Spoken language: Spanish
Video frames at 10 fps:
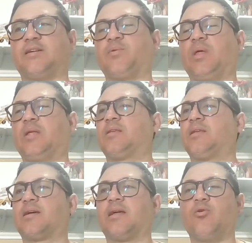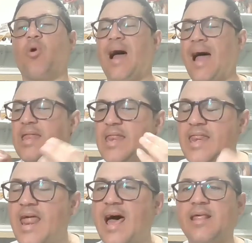evidente de que no hay
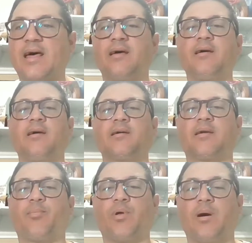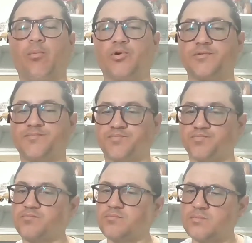nada que podamos
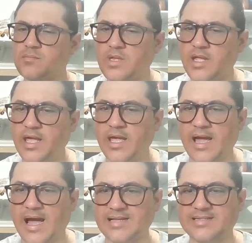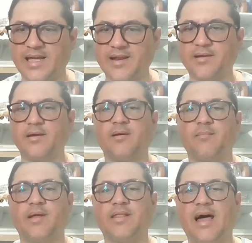eh, hacer,
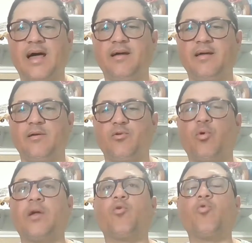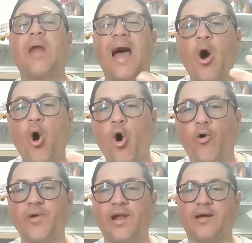¿verdad? No hay una
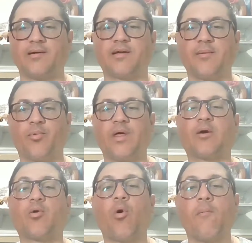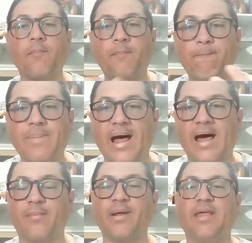obra que pueda
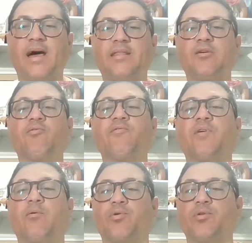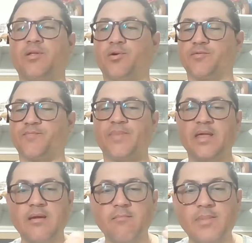comprar, ¿verdad? Ningún favor de Dios.
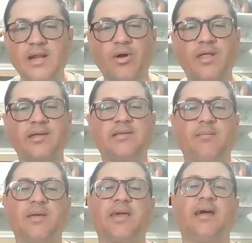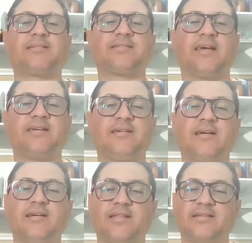Mira lo que dice Miqueas
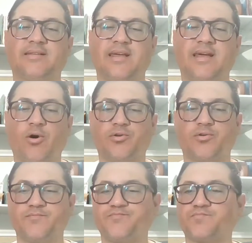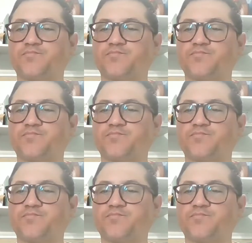6, del 6 al 8.